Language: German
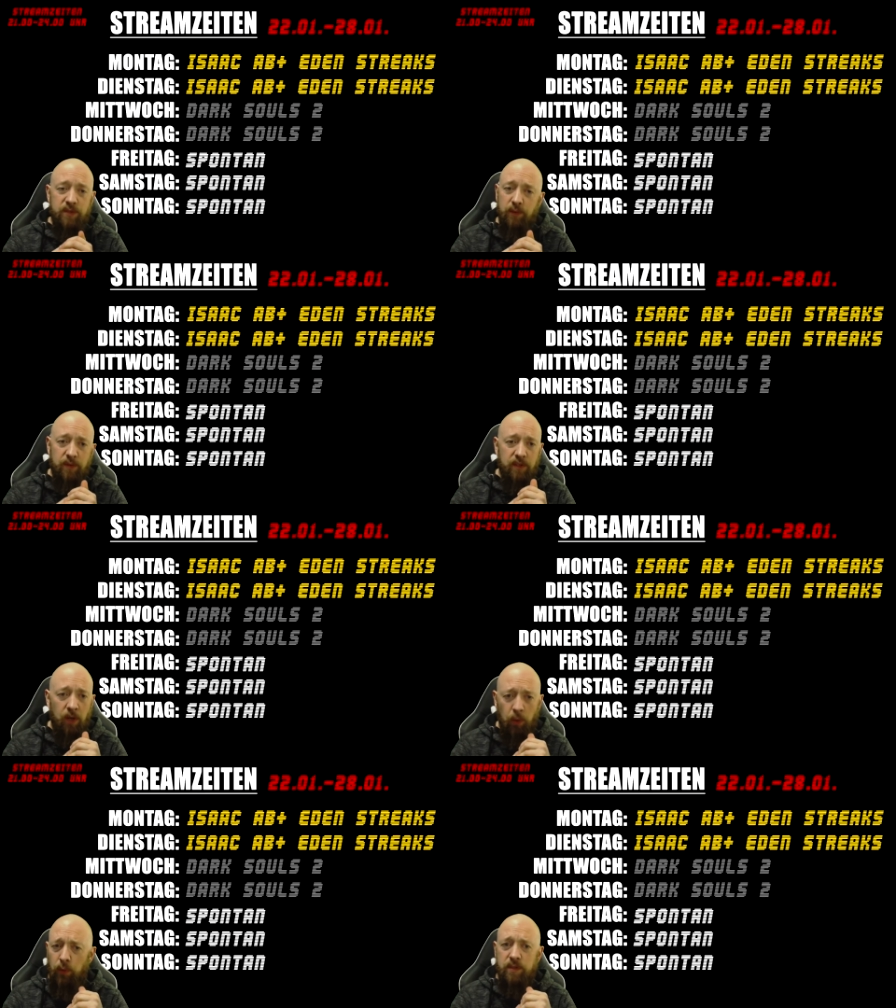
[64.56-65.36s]
und
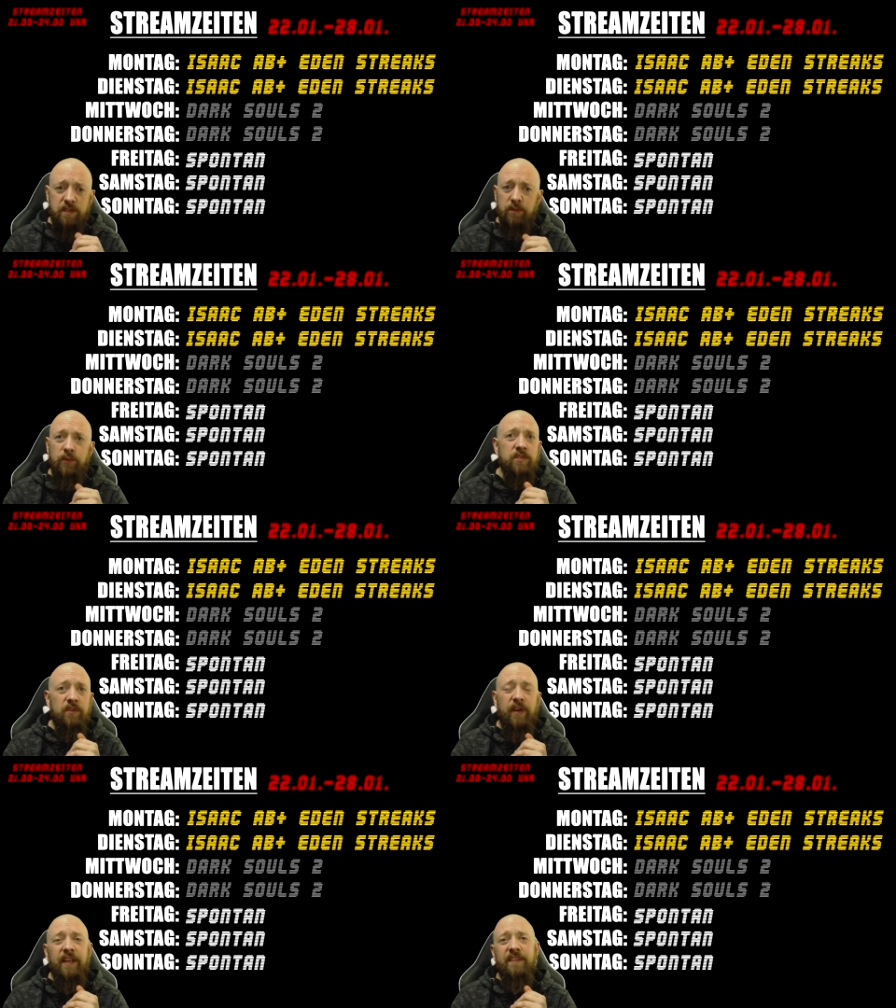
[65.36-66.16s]
Hosts und so
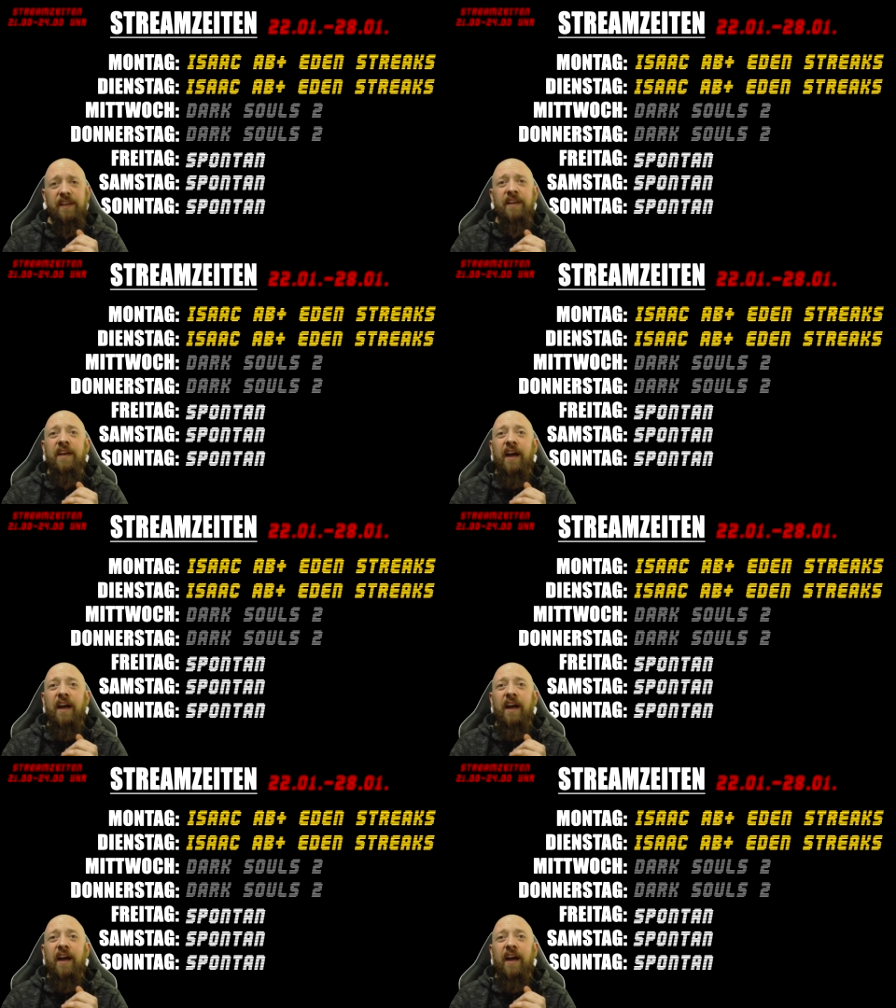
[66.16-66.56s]
weiter.